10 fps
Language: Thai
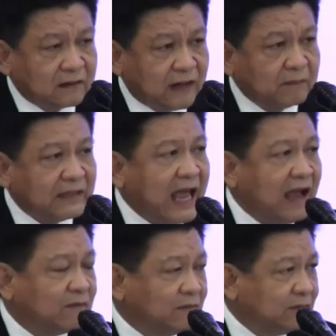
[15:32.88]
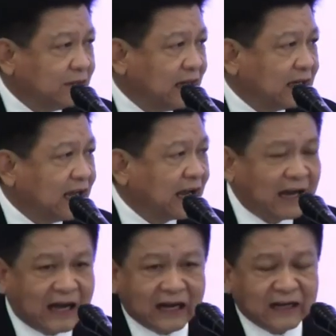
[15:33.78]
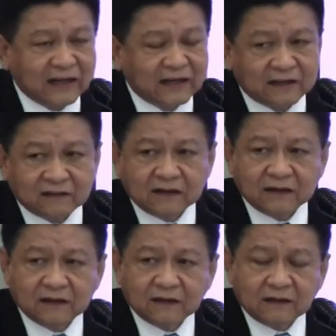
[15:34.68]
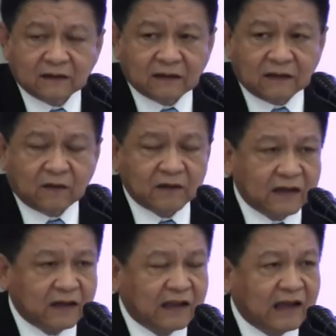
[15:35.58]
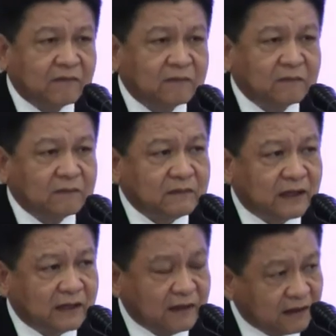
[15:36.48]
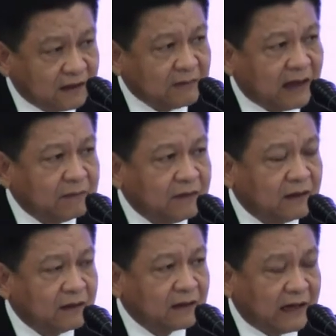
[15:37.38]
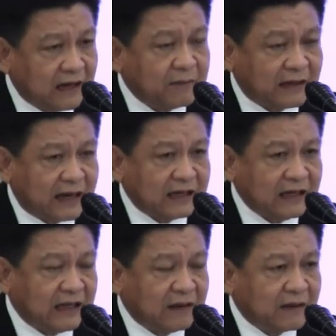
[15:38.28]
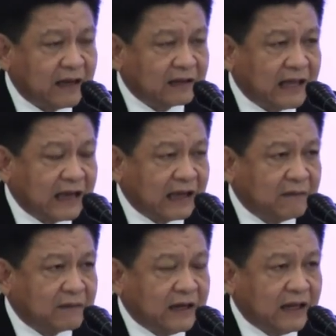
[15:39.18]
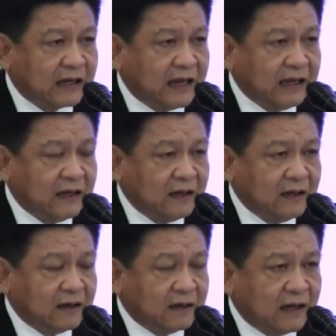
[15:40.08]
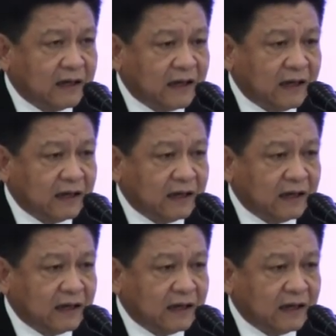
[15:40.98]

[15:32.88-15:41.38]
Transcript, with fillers: ทำแต้มเป็นการแข่งขันเขาก็คิดเกมอย่างอื่นขึ้นมาเพื่ออันนี้ก็เป็นการคิดเกมแก้เกมกันเองใน